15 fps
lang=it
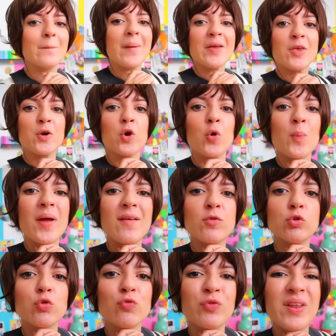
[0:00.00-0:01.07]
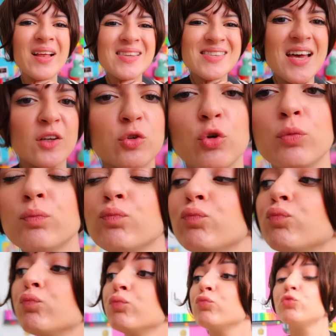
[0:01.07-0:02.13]
ma io non ho mai avuto un fidanzato.
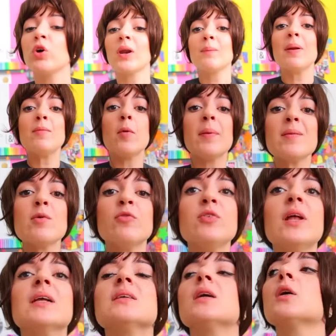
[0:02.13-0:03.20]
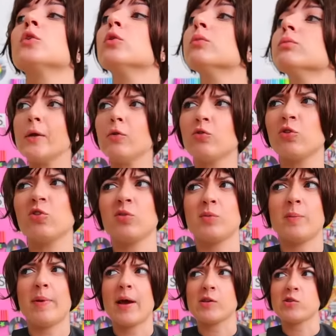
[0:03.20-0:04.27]
Sarebbe il mio primo fidanzato non so se
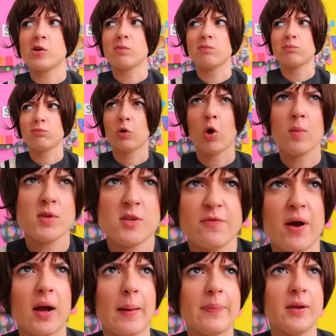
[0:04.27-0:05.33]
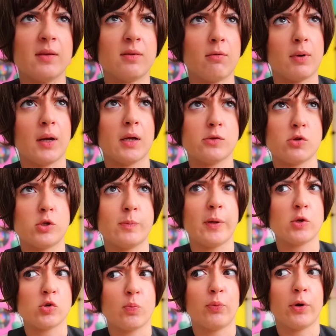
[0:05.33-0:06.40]
mi piace. Come si fa a capire se un ragazzo ti
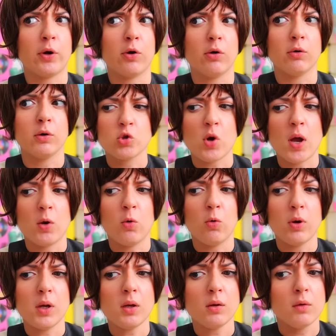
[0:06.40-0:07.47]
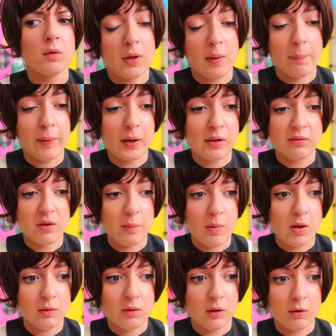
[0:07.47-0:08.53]
piace oppure no? Cioè lui è
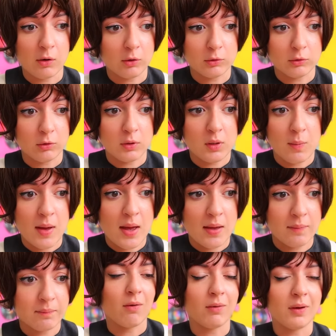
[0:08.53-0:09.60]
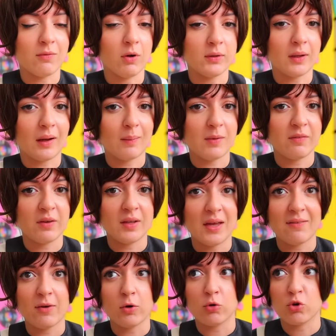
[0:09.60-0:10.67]
palesemente cotto di me. Ogni volta che mi
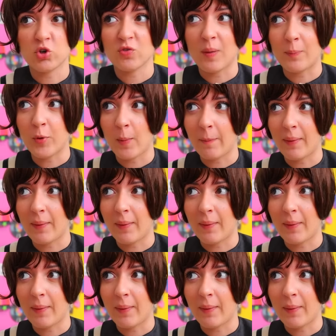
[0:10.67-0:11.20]
vedeva non riusciva più a